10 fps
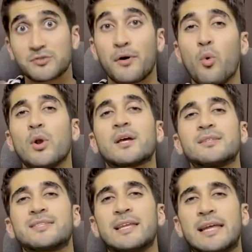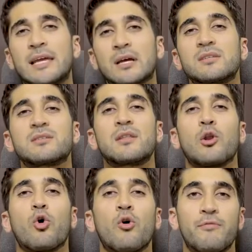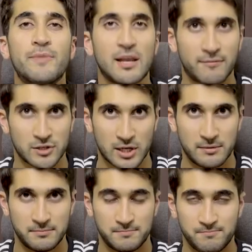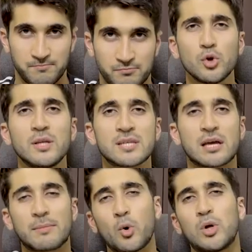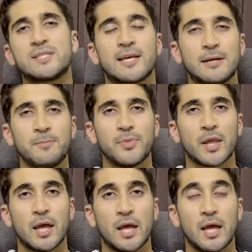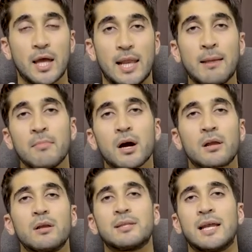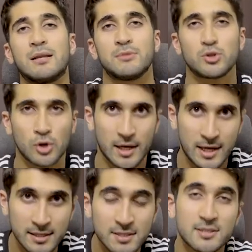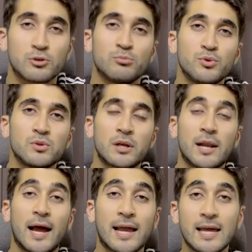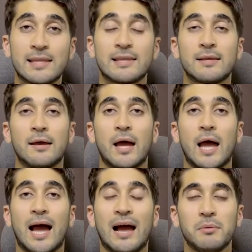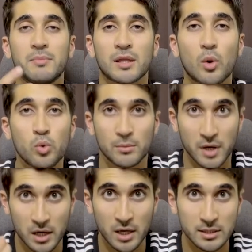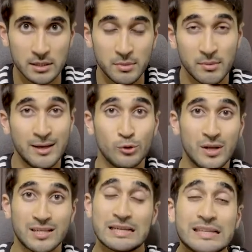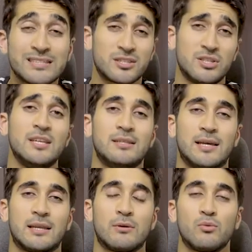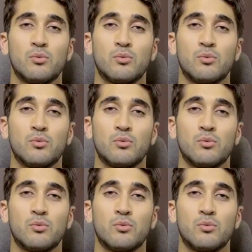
في اول قصه اللي هي قصه الخوف من الفشل شو اللي صار باول سنه لما قررت ان انا بدي ادخل على هندسه الكمبيوتر حكيت حابب اطور مهاراتي بما انه انا لسه جديد يعني